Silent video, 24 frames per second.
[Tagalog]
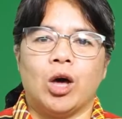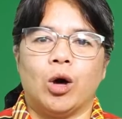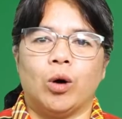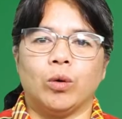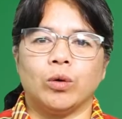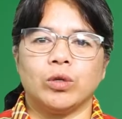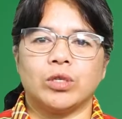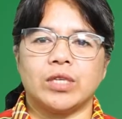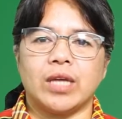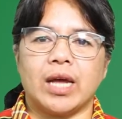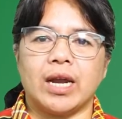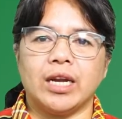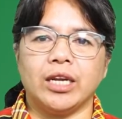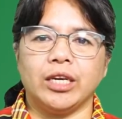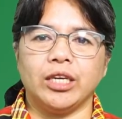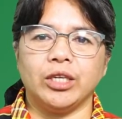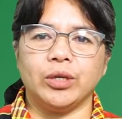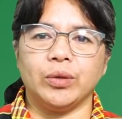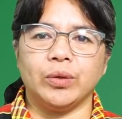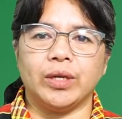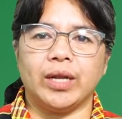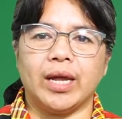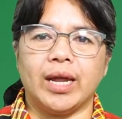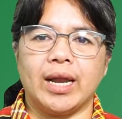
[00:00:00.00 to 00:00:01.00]
O
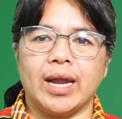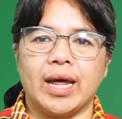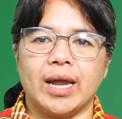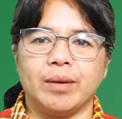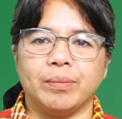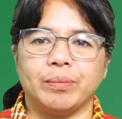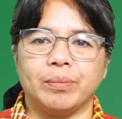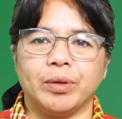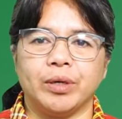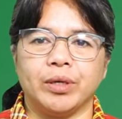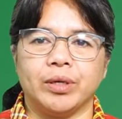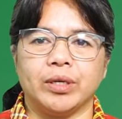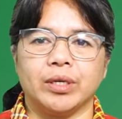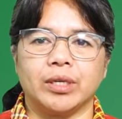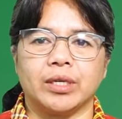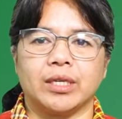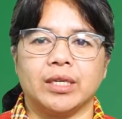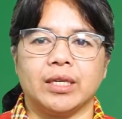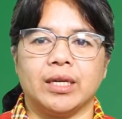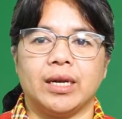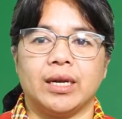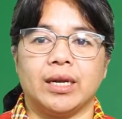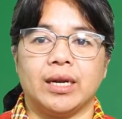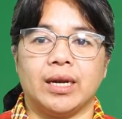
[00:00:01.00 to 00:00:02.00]
Usalinyo danan
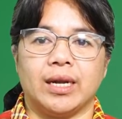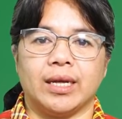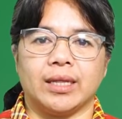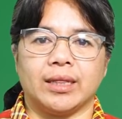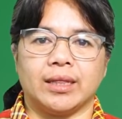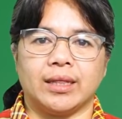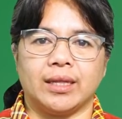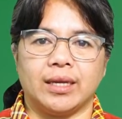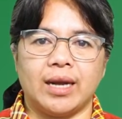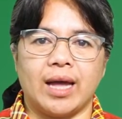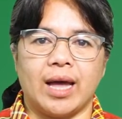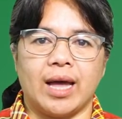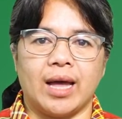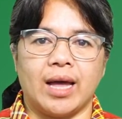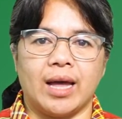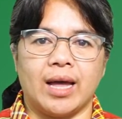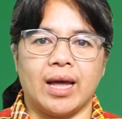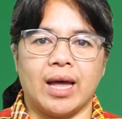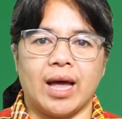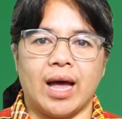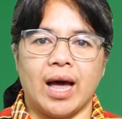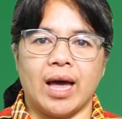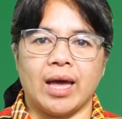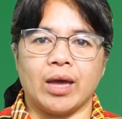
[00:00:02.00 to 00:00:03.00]
bangag dili
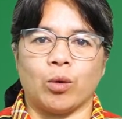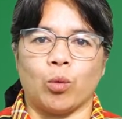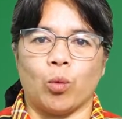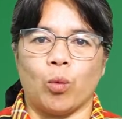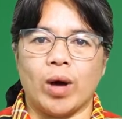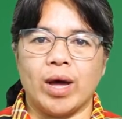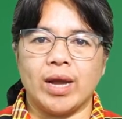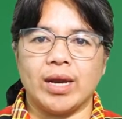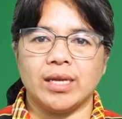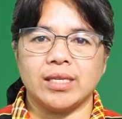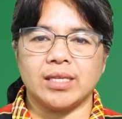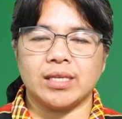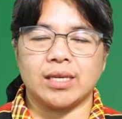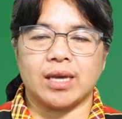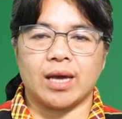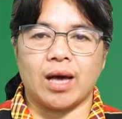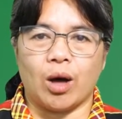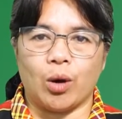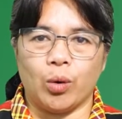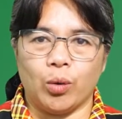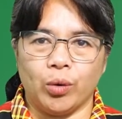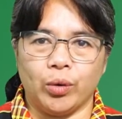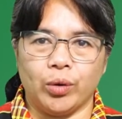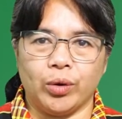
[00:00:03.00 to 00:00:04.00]
letra ay wadas
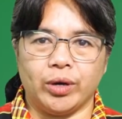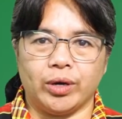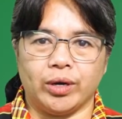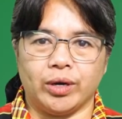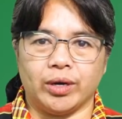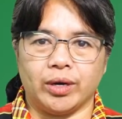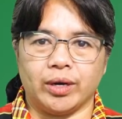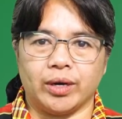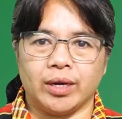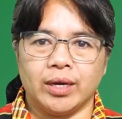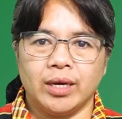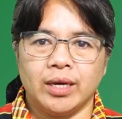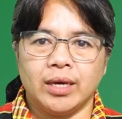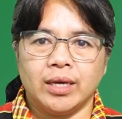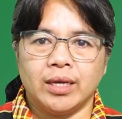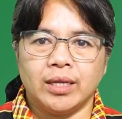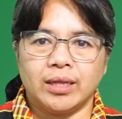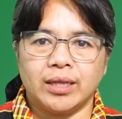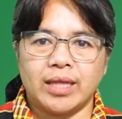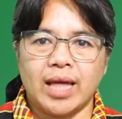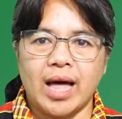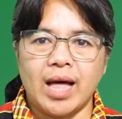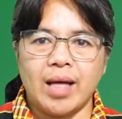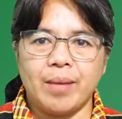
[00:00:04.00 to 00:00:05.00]
kahon.
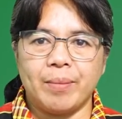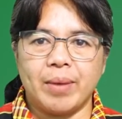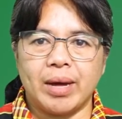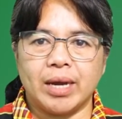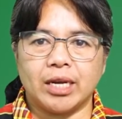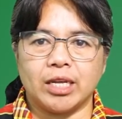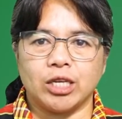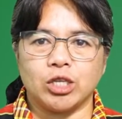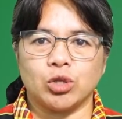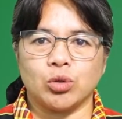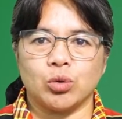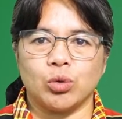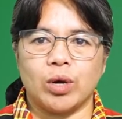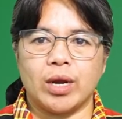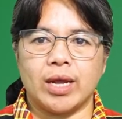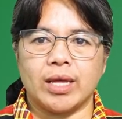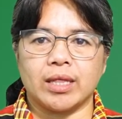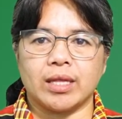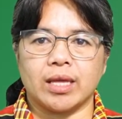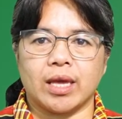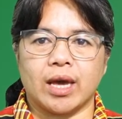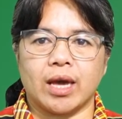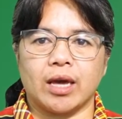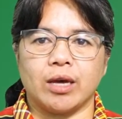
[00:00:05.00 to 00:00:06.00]
Taman
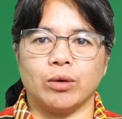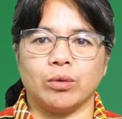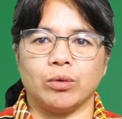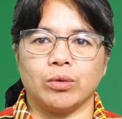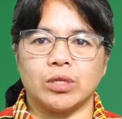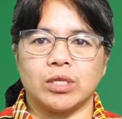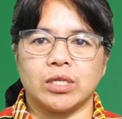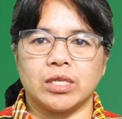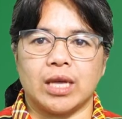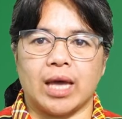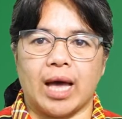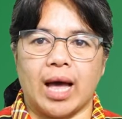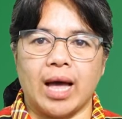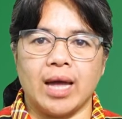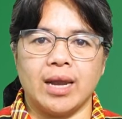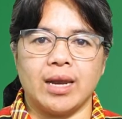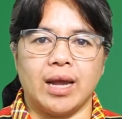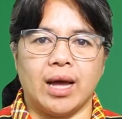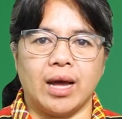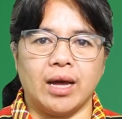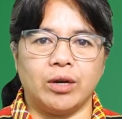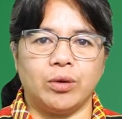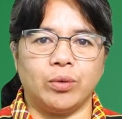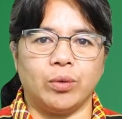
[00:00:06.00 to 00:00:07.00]
isulat kayo si
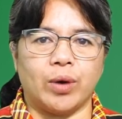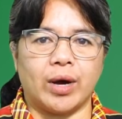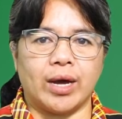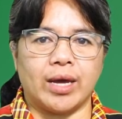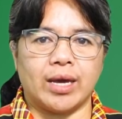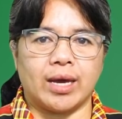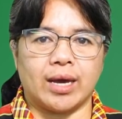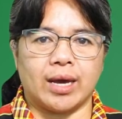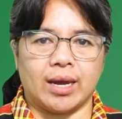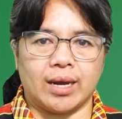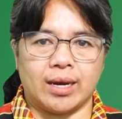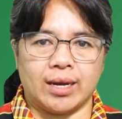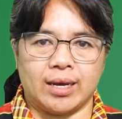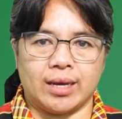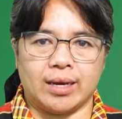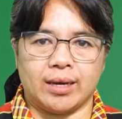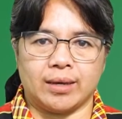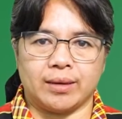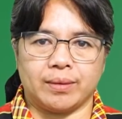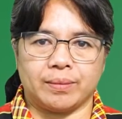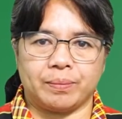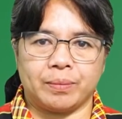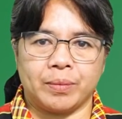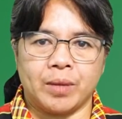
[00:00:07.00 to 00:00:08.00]
adado ay
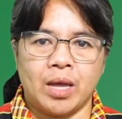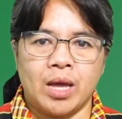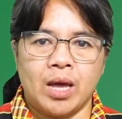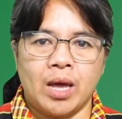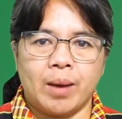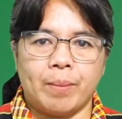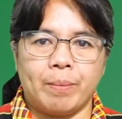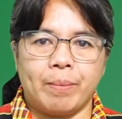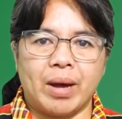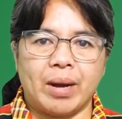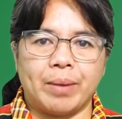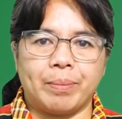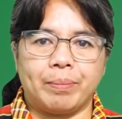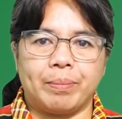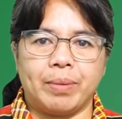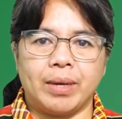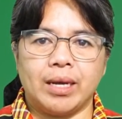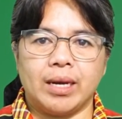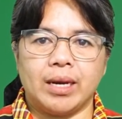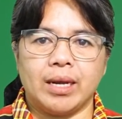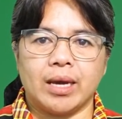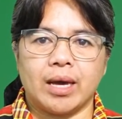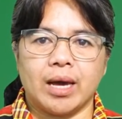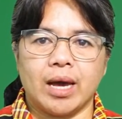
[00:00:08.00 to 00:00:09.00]
kali.
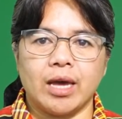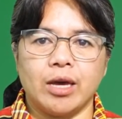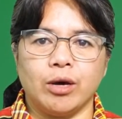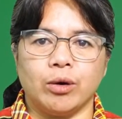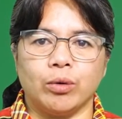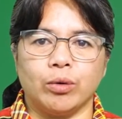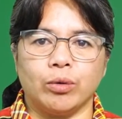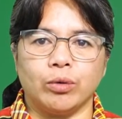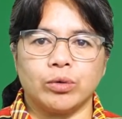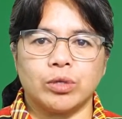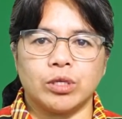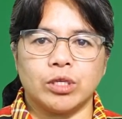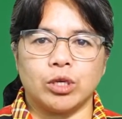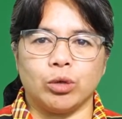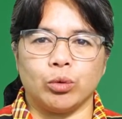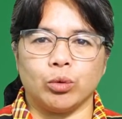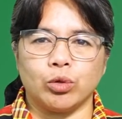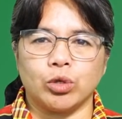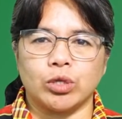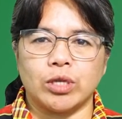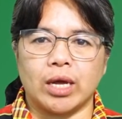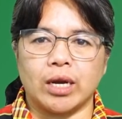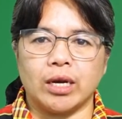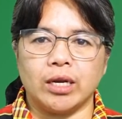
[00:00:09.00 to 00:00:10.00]
Manpili kayo si
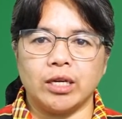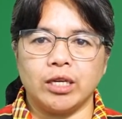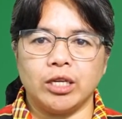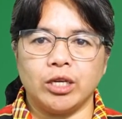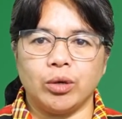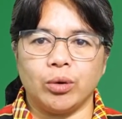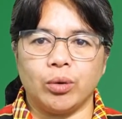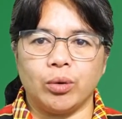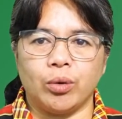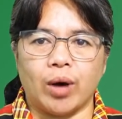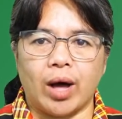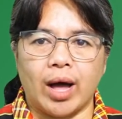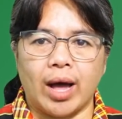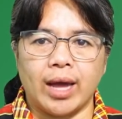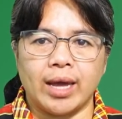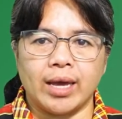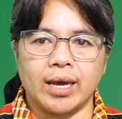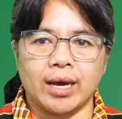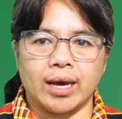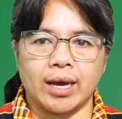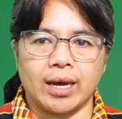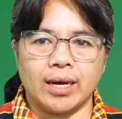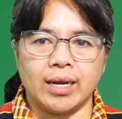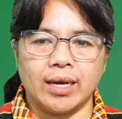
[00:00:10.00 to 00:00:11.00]
usalinyo ay
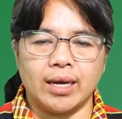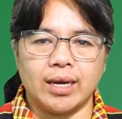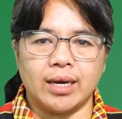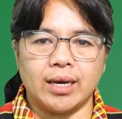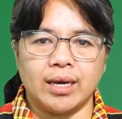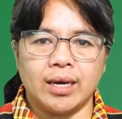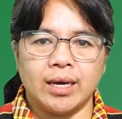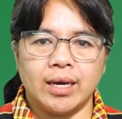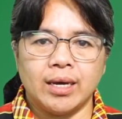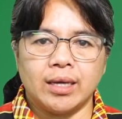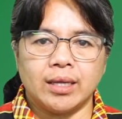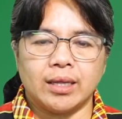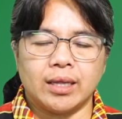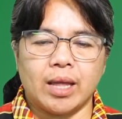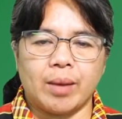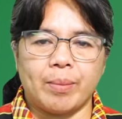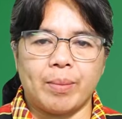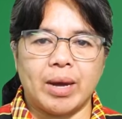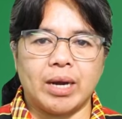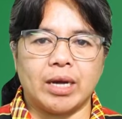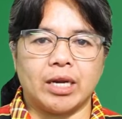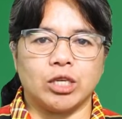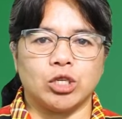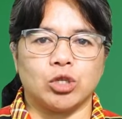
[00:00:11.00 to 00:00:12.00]
kali.
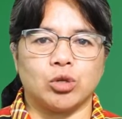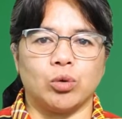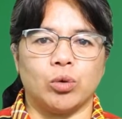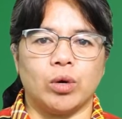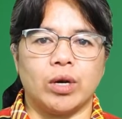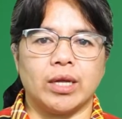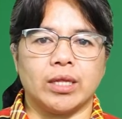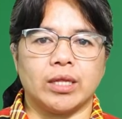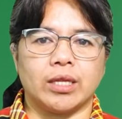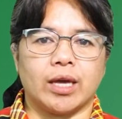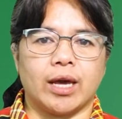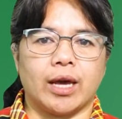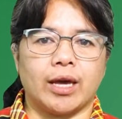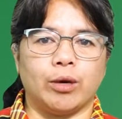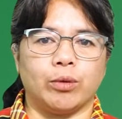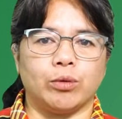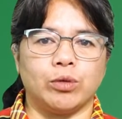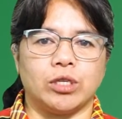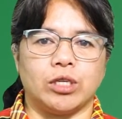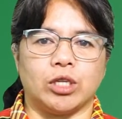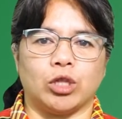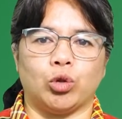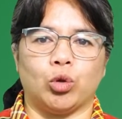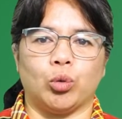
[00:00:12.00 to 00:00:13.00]
Taman isulat kayo
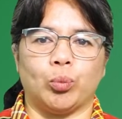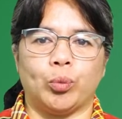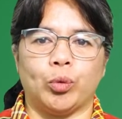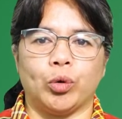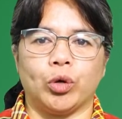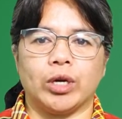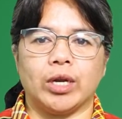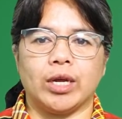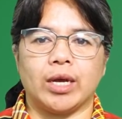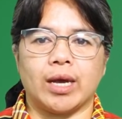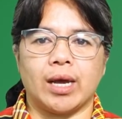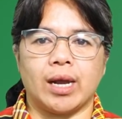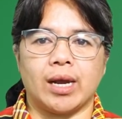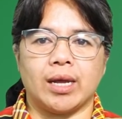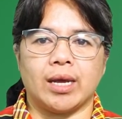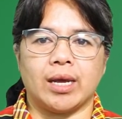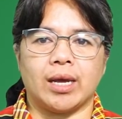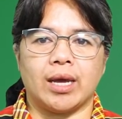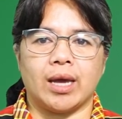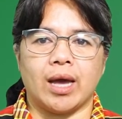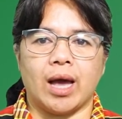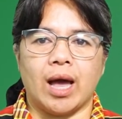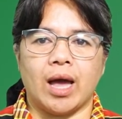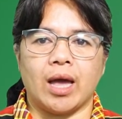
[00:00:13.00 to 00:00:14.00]
si tupog di
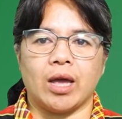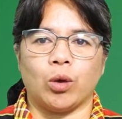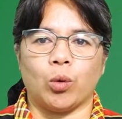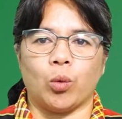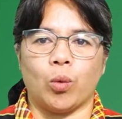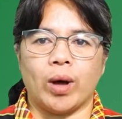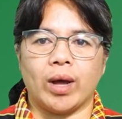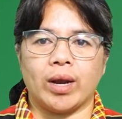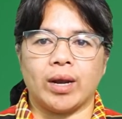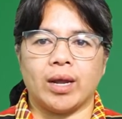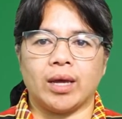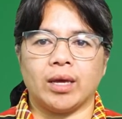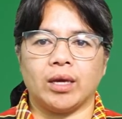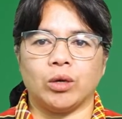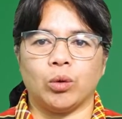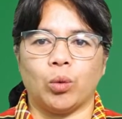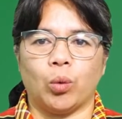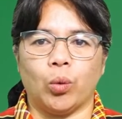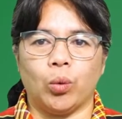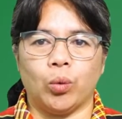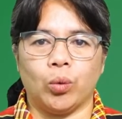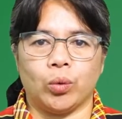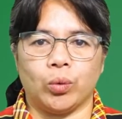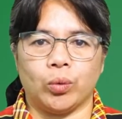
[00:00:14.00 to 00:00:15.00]
kali ay waday
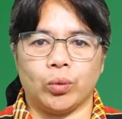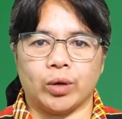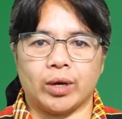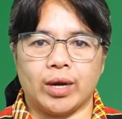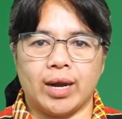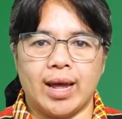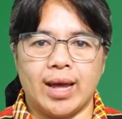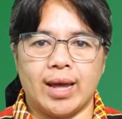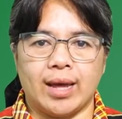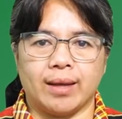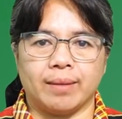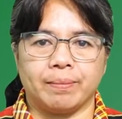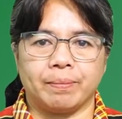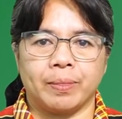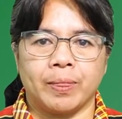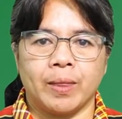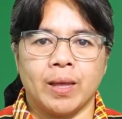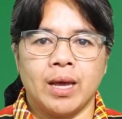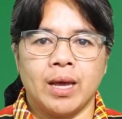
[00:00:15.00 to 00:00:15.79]
ulog na.